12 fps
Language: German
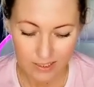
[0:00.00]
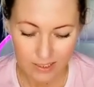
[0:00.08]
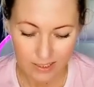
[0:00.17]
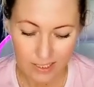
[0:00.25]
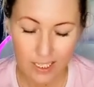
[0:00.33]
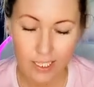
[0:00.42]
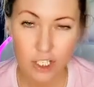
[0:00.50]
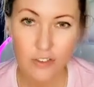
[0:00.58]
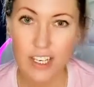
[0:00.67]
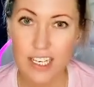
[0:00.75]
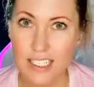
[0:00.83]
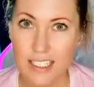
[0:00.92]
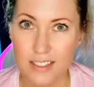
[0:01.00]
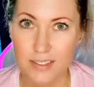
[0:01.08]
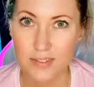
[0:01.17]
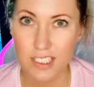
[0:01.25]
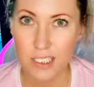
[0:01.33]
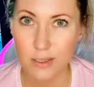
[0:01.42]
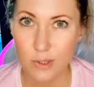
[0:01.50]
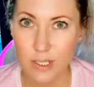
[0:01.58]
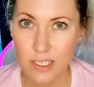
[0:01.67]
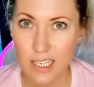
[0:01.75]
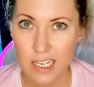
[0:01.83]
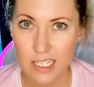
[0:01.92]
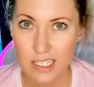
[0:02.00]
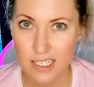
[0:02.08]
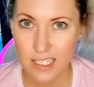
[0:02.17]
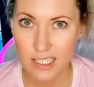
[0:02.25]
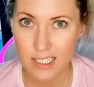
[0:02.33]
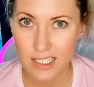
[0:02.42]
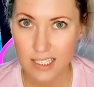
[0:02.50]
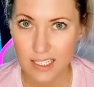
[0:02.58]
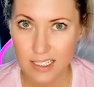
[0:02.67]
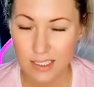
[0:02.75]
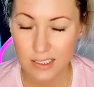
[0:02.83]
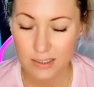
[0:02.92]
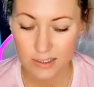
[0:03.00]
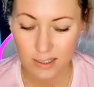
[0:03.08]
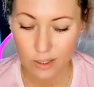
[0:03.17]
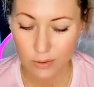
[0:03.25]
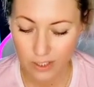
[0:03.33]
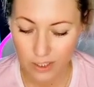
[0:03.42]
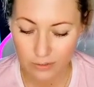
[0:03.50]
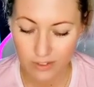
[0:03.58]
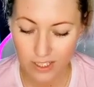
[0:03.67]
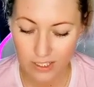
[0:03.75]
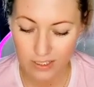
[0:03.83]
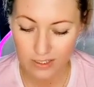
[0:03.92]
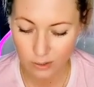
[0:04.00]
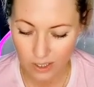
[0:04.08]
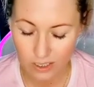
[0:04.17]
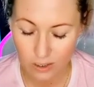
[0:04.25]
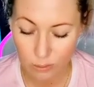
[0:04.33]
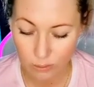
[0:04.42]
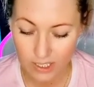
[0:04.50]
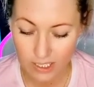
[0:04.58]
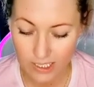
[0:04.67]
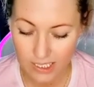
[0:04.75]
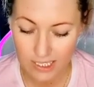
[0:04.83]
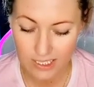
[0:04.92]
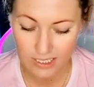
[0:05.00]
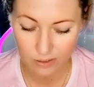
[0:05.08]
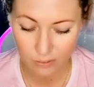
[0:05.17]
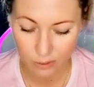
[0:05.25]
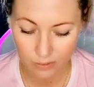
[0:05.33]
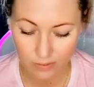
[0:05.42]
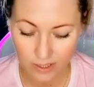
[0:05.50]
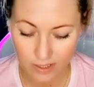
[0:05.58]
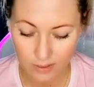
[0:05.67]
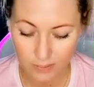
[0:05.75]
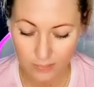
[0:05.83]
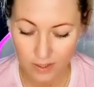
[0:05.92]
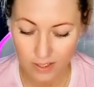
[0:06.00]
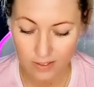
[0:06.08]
Drei der Schwerter. Hier muss in Herzensangelegenheiten auf jeden Fall noch eine notwendige Einsicht gewonnen werden.